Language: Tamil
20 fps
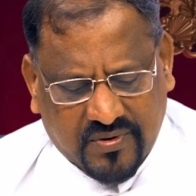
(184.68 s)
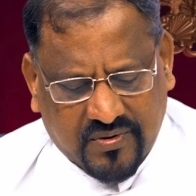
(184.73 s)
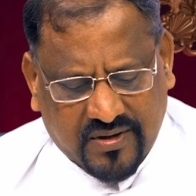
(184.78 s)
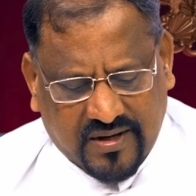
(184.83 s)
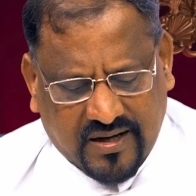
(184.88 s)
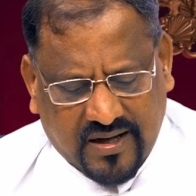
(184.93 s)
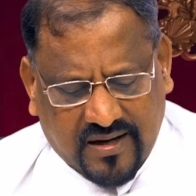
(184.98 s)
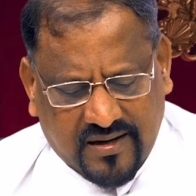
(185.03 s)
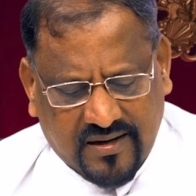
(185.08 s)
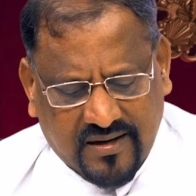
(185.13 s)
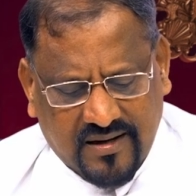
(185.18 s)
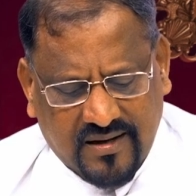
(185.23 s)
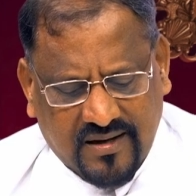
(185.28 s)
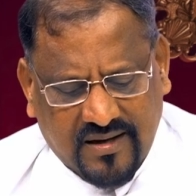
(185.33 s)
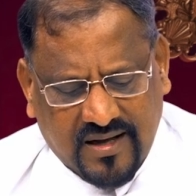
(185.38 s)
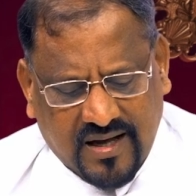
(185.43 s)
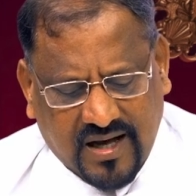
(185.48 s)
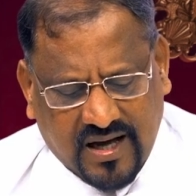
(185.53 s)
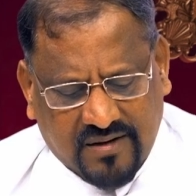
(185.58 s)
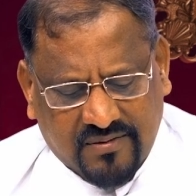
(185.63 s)
போகிறார்
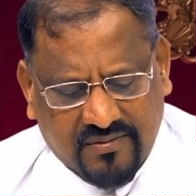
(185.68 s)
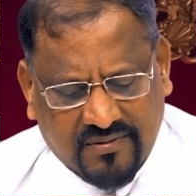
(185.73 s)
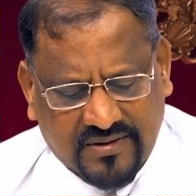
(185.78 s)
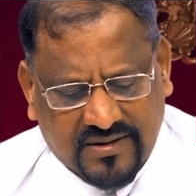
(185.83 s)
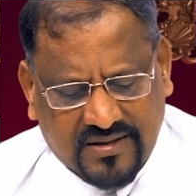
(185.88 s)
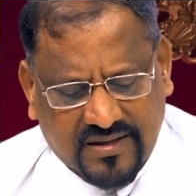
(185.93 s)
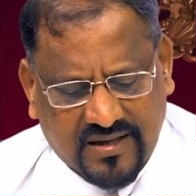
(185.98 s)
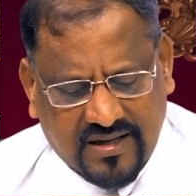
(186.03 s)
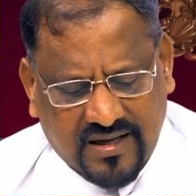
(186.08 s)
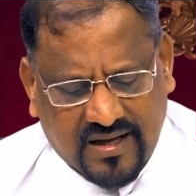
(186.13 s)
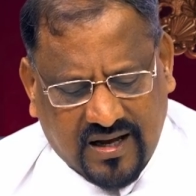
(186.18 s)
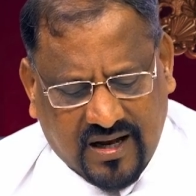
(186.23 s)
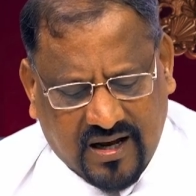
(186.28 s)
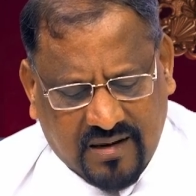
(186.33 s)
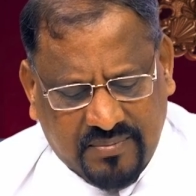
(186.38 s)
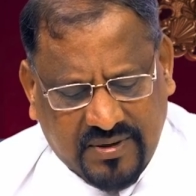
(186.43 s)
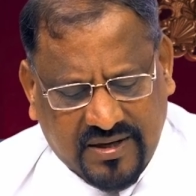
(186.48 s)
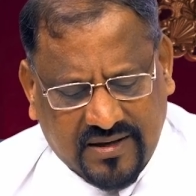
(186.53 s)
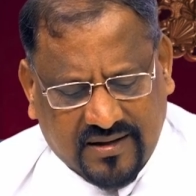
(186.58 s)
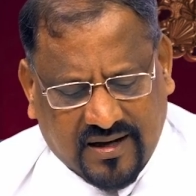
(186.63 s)
அவர் வந்து
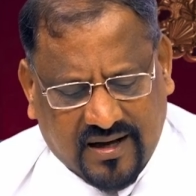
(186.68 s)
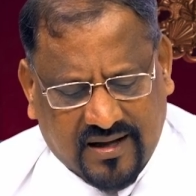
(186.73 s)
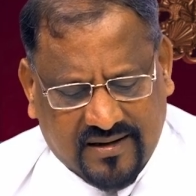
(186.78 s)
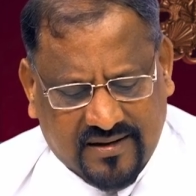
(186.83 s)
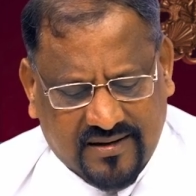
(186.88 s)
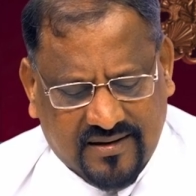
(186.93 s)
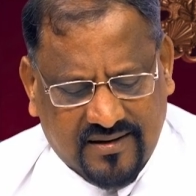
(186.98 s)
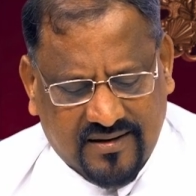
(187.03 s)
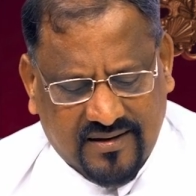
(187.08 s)
அபிதான்